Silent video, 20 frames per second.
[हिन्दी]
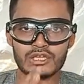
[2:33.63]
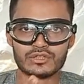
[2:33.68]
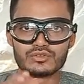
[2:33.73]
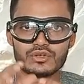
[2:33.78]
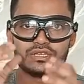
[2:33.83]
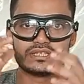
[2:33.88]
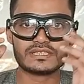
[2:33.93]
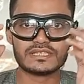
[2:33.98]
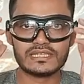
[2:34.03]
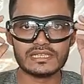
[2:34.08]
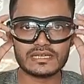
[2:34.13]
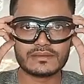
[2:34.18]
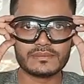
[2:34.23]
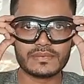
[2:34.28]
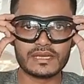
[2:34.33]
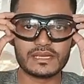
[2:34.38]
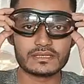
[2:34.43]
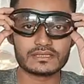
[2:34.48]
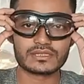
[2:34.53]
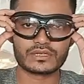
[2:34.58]
तो इसलिए
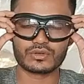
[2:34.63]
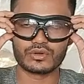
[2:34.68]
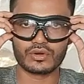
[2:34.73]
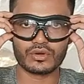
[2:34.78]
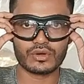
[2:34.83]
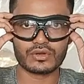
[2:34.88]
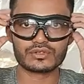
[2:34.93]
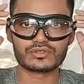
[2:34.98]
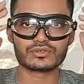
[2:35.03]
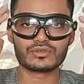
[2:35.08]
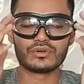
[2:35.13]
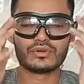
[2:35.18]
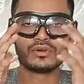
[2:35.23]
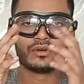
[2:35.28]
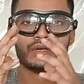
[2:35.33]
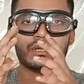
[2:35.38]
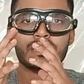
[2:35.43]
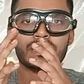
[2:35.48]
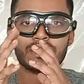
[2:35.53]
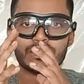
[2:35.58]
मैं इस गोगल्स को
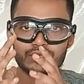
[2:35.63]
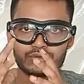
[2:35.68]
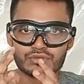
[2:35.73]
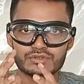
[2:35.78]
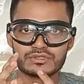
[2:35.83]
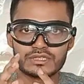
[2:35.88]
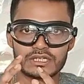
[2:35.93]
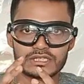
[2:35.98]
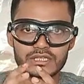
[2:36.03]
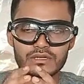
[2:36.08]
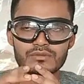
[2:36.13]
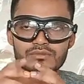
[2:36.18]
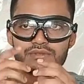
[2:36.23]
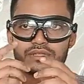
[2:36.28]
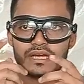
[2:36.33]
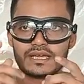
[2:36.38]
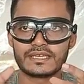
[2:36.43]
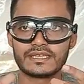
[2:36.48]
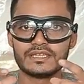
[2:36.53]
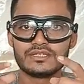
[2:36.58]
यूज़ करता हूँ
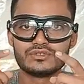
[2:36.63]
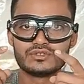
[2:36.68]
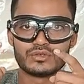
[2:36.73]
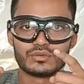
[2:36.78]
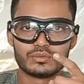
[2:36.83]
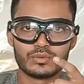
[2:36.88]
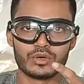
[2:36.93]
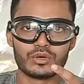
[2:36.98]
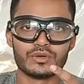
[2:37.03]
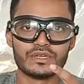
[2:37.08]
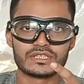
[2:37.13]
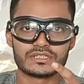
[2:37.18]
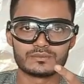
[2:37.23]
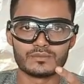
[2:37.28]
ताकि जो वो